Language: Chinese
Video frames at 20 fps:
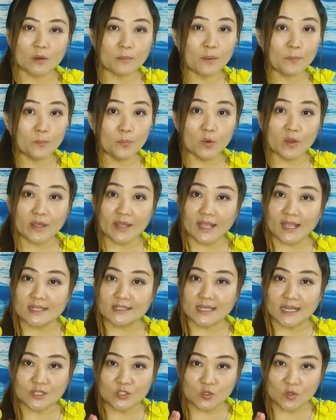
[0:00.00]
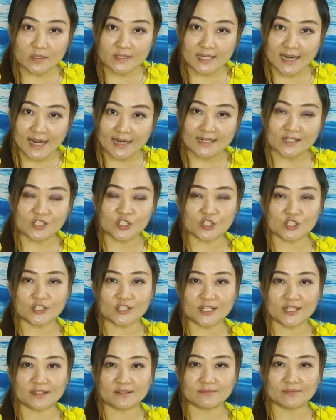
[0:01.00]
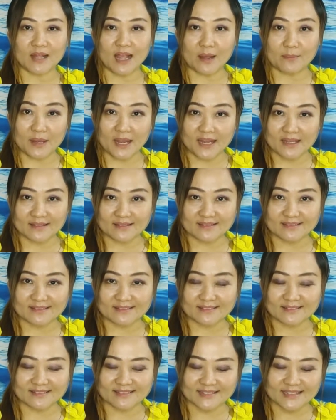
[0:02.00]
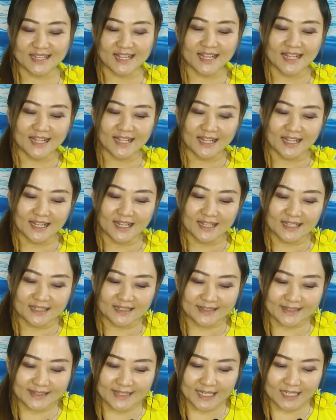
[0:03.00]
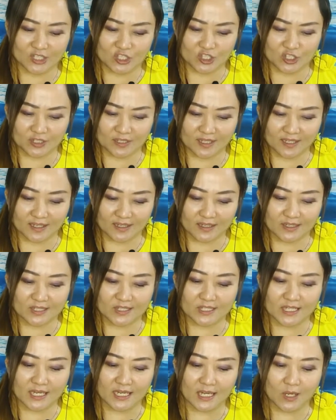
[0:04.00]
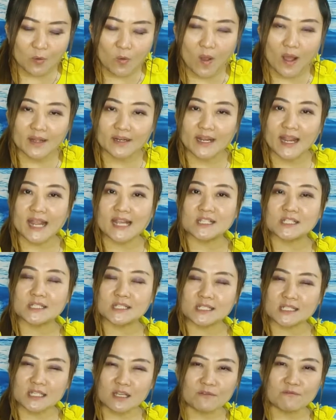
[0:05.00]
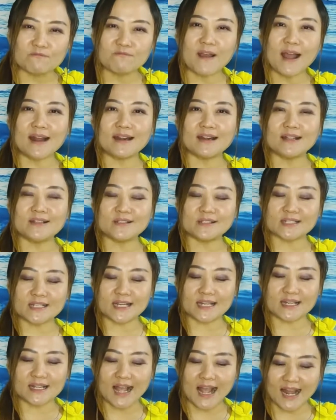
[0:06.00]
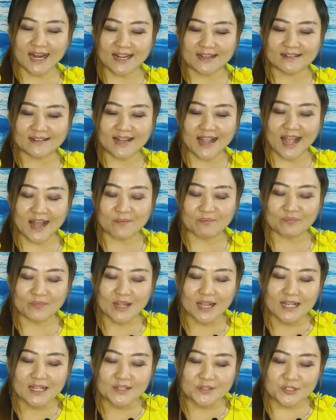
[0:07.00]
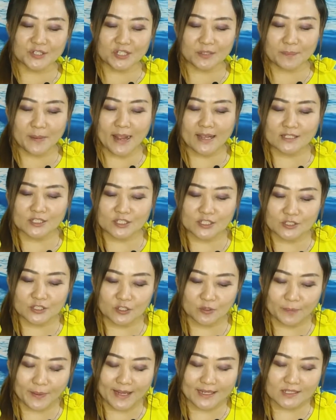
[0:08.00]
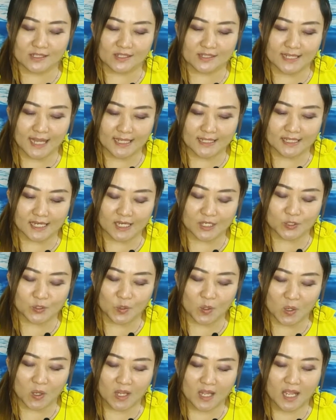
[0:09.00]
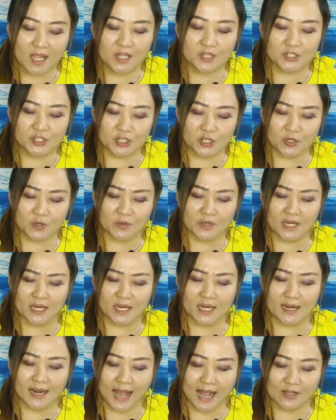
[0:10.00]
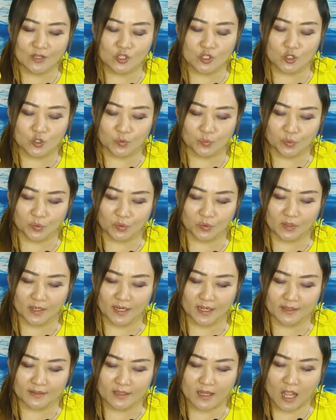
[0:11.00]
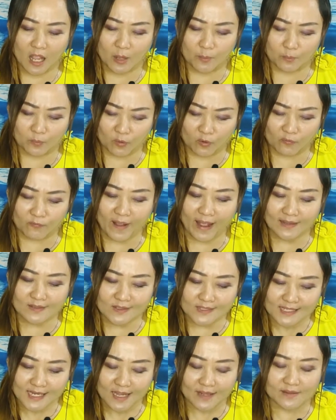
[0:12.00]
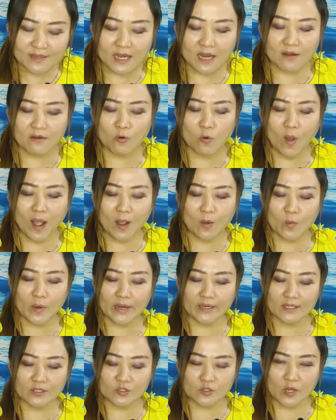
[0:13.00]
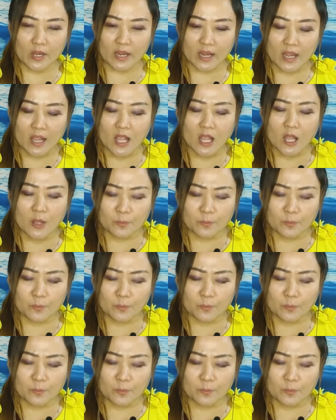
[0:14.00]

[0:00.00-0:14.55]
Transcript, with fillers: 我们不可以再做这样的事情。阿门。第四个，神的话可以释放人心。哈利路亚。诗篇十九篇十三节说：“求你拦阻仆人不犯任意妄为的罪，